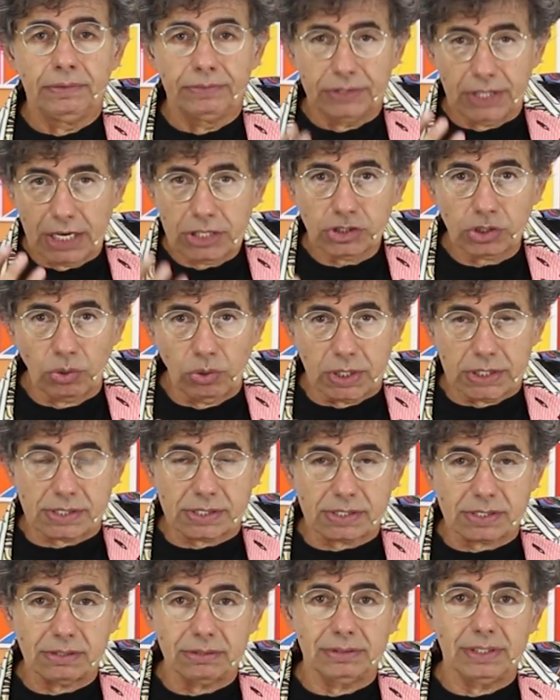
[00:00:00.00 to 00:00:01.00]
Três
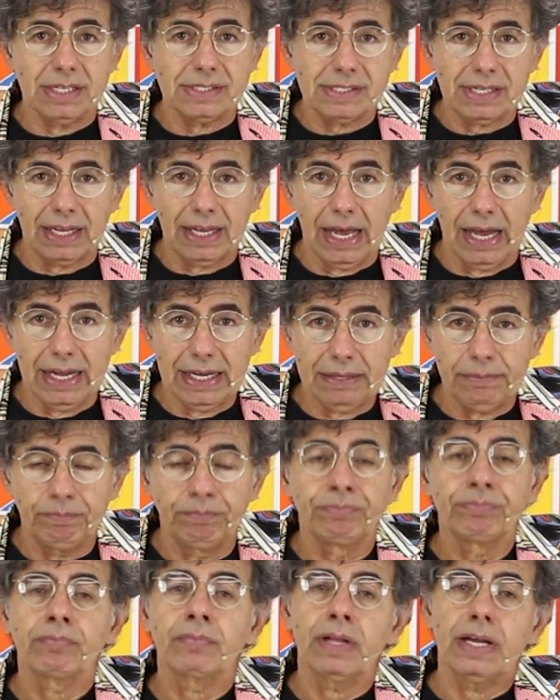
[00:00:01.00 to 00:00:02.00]
coisas: desenhar,
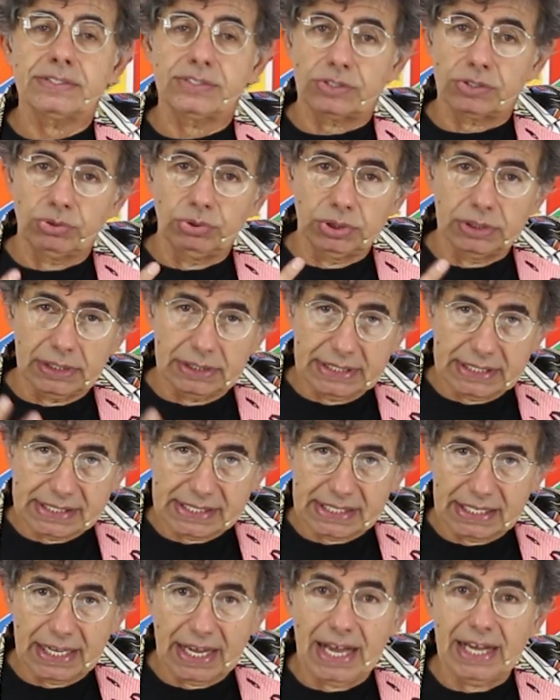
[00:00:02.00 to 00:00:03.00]
a segunda,
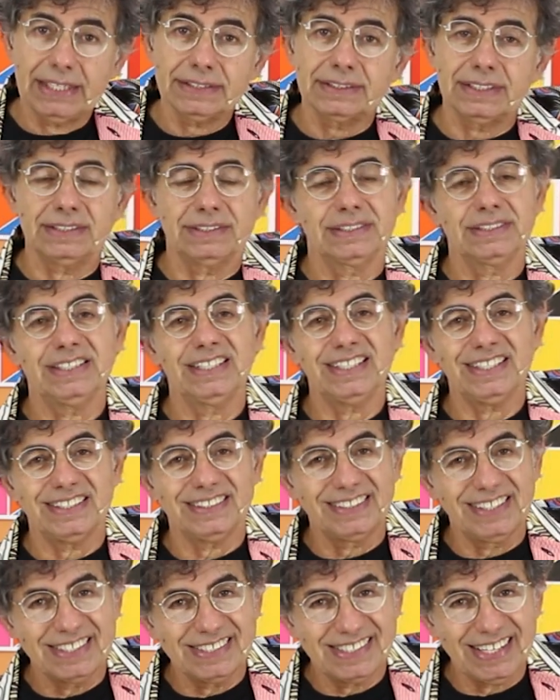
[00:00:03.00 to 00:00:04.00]
desenhar, a terceira,
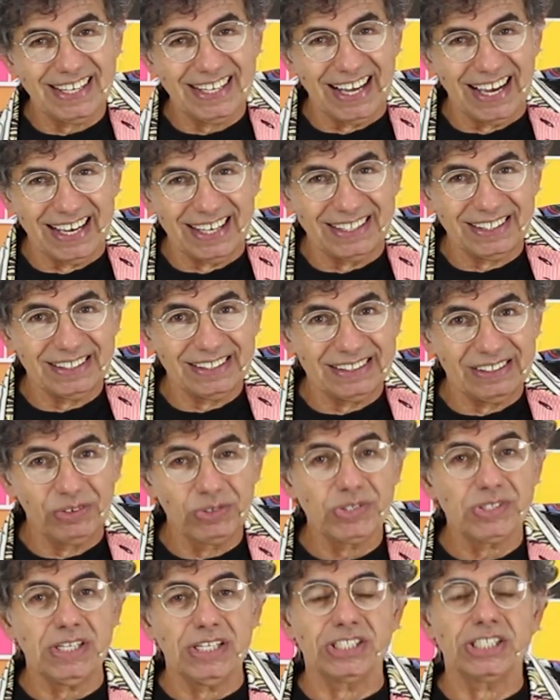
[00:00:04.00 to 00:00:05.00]
desenhar.
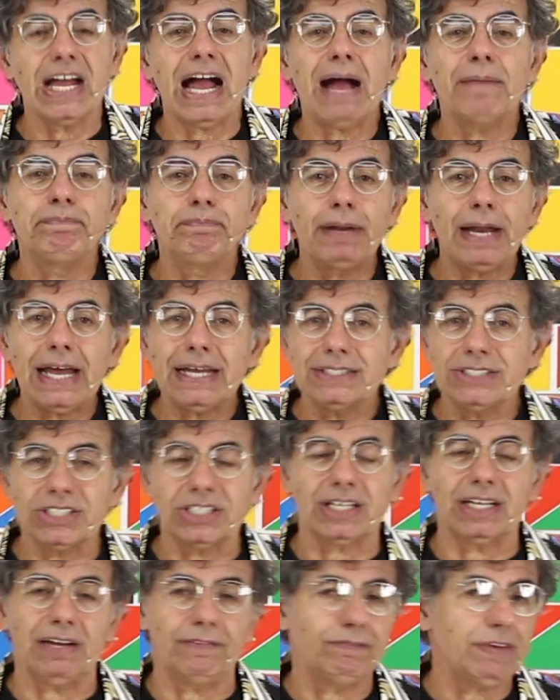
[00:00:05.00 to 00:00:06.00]
Ou seja, a
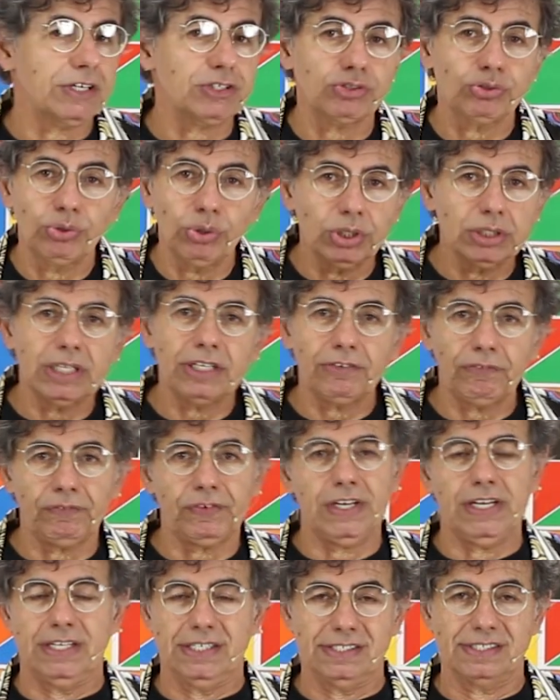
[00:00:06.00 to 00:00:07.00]
prática faz toda a
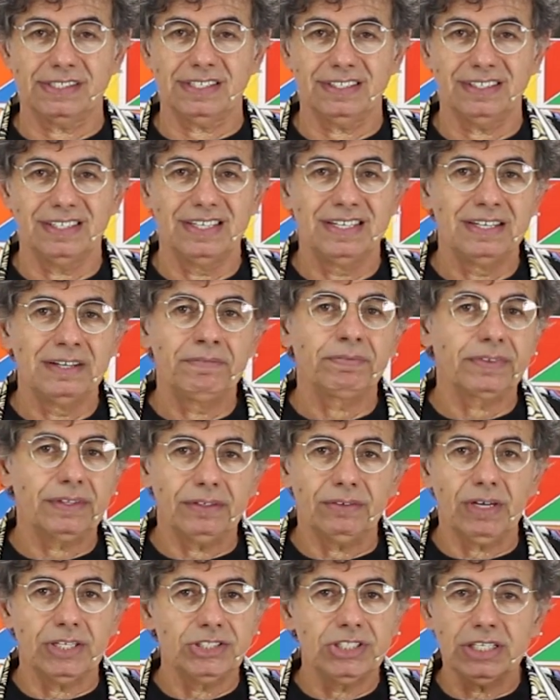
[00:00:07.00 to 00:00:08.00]
diferença.
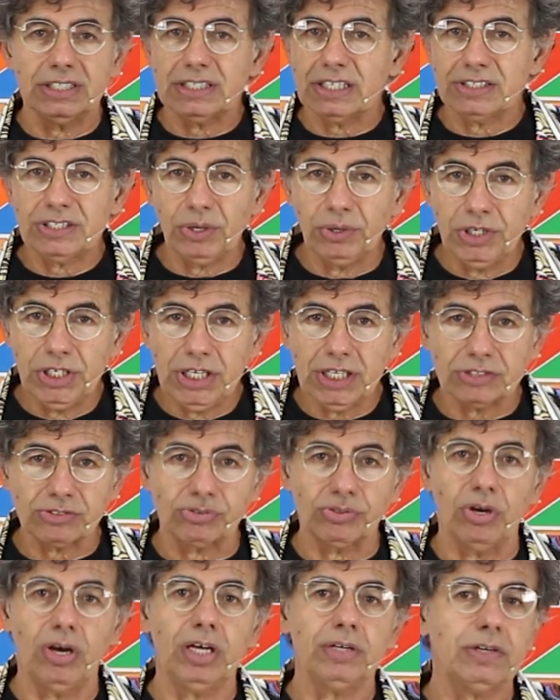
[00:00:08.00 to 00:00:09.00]
Não adianta a teoria
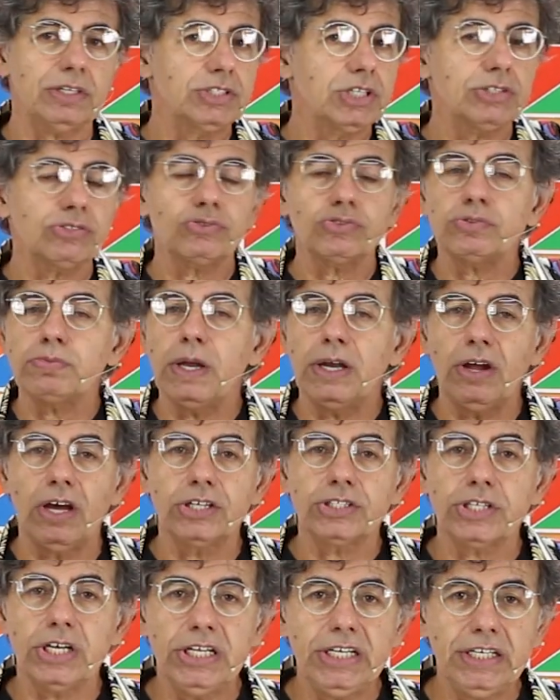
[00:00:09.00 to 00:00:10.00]
só, não adianta os
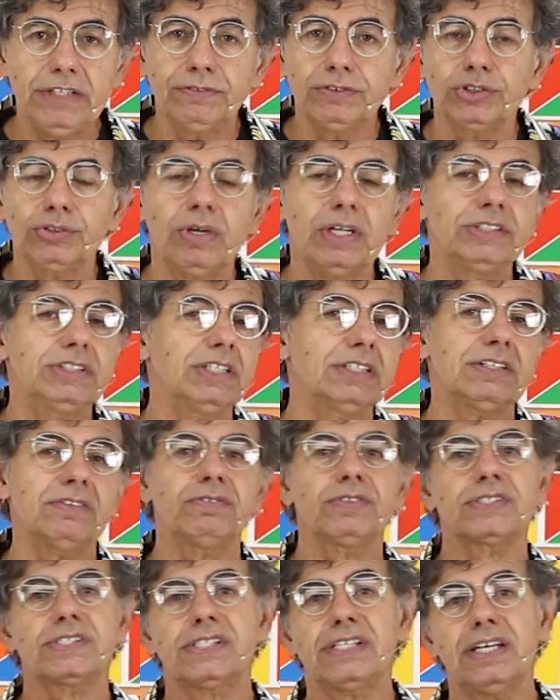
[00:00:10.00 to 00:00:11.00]
melhores livros, não adianta
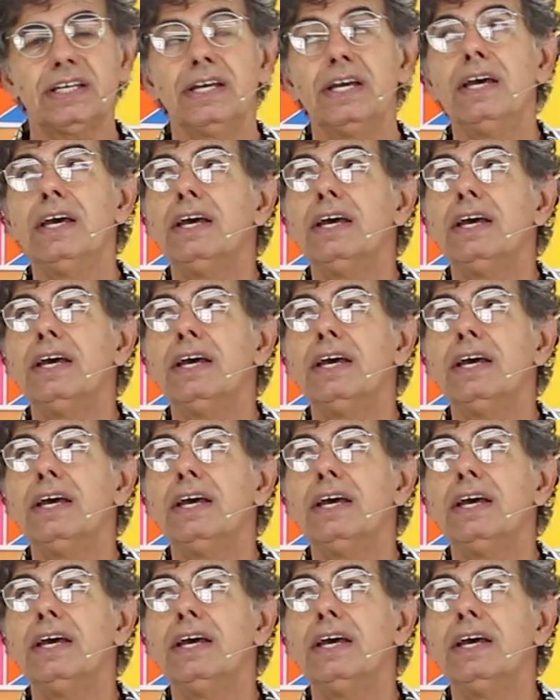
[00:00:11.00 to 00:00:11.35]
você